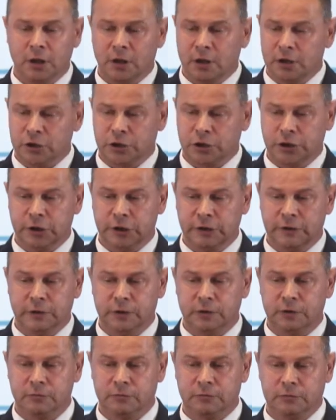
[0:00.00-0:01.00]
czy
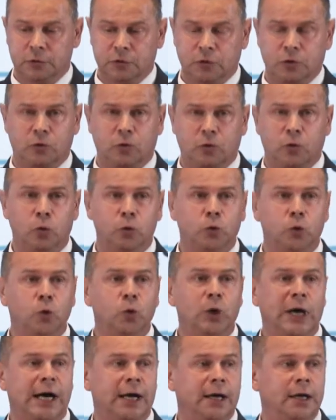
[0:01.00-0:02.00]

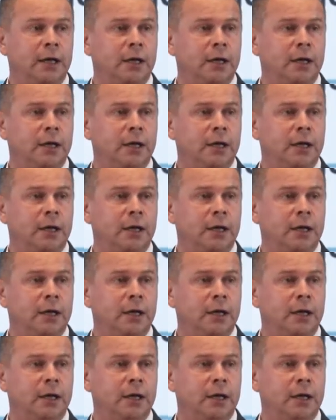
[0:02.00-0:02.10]
kultura,